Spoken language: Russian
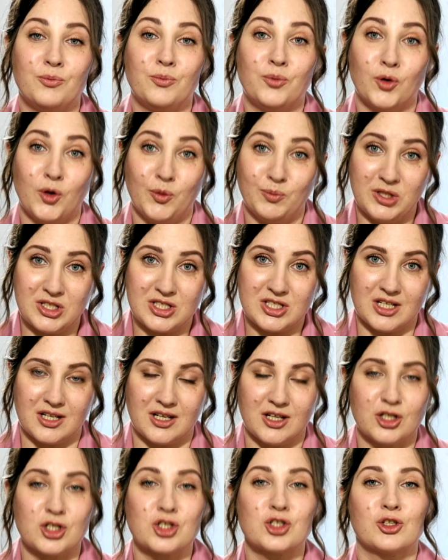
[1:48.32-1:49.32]
Помните,
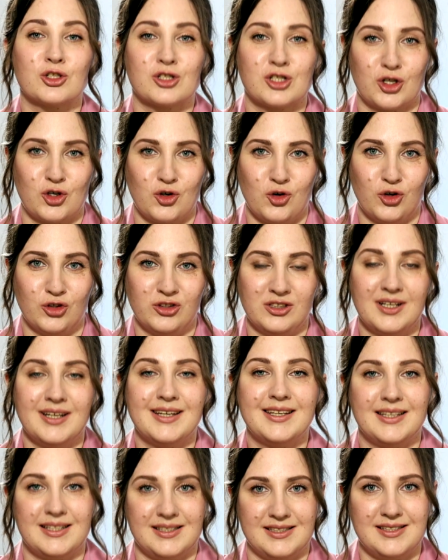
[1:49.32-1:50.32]
что закон
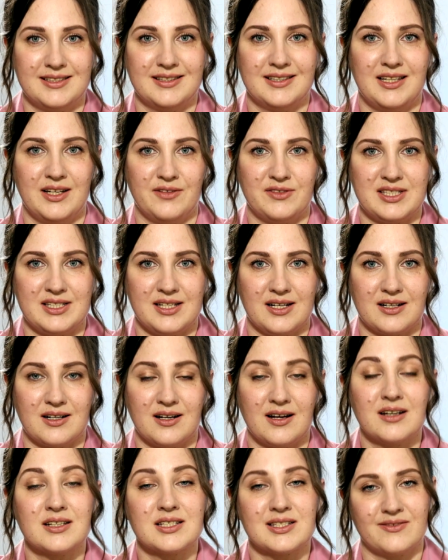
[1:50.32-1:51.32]
един для всех.
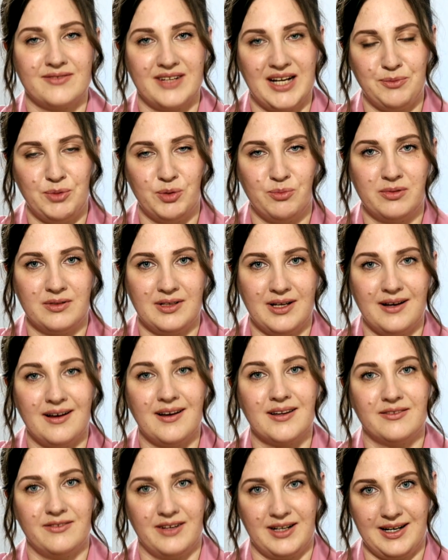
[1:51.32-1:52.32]
С вами была
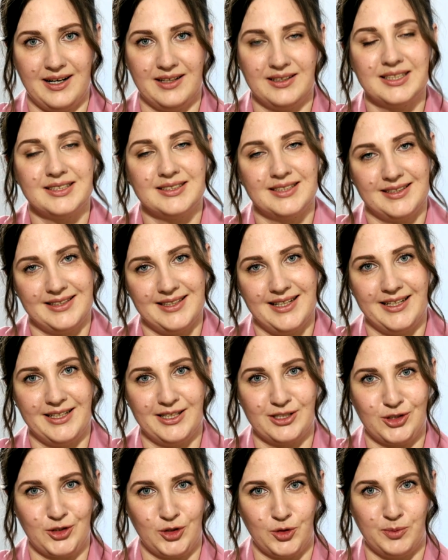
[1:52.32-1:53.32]
адвокат
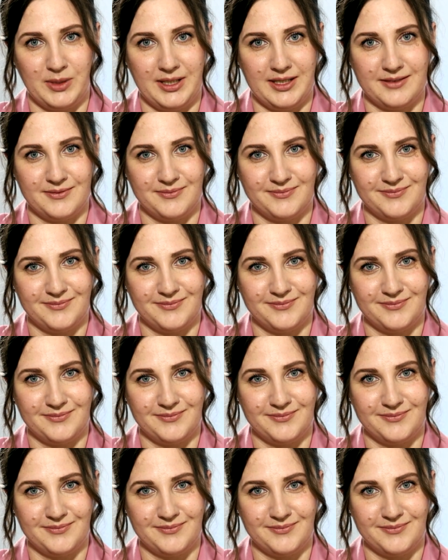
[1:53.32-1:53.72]
Наталья Соболь.